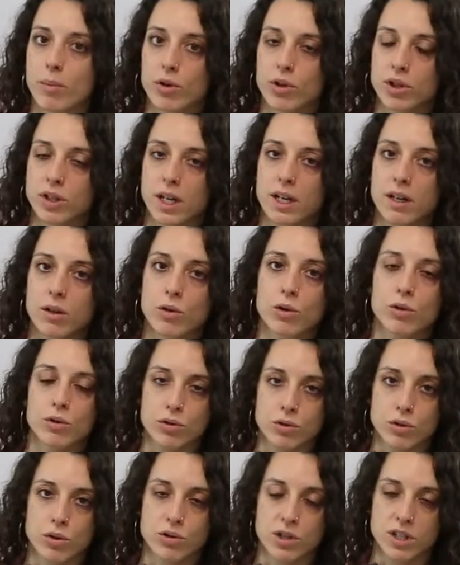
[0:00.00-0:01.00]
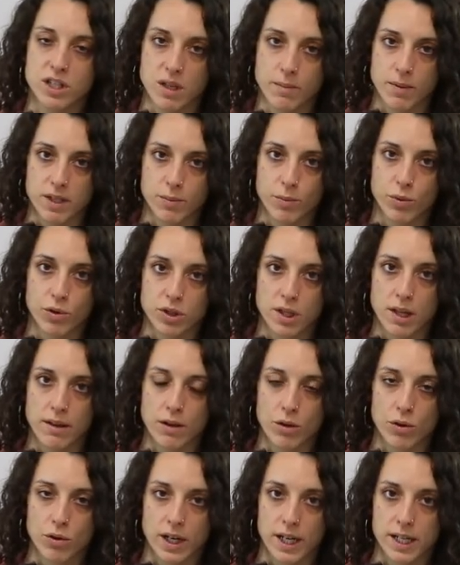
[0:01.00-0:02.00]
porta con otros sistemas porta
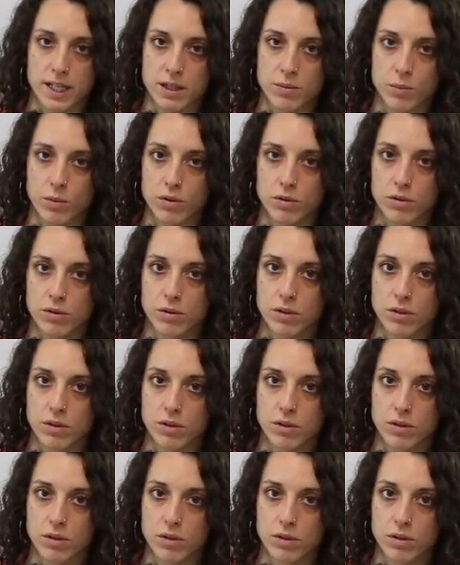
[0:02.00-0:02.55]
del organismo.